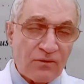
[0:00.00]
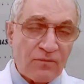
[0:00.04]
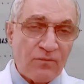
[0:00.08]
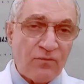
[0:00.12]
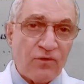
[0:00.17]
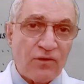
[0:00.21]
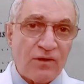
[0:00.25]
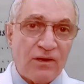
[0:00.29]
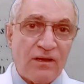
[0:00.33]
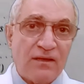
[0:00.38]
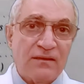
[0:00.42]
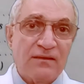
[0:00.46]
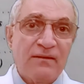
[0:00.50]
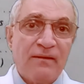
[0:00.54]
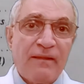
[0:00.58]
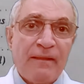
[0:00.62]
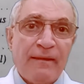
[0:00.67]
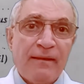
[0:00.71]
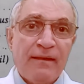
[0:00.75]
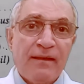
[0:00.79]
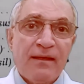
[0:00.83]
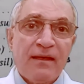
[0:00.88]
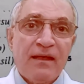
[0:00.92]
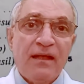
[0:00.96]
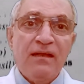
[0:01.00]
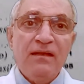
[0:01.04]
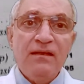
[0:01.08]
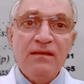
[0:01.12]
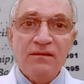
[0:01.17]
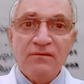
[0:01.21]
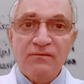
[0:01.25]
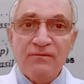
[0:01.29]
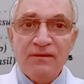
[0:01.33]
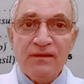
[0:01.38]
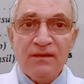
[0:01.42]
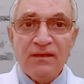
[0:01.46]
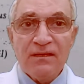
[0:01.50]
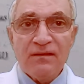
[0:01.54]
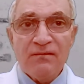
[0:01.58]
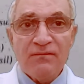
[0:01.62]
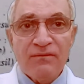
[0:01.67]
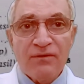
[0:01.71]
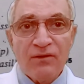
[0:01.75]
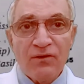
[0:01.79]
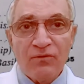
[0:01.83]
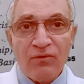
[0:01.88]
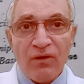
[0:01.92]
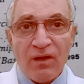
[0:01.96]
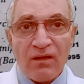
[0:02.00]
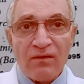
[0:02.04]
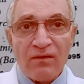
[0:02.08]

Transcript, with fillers: الهرمونات اللي تفيد في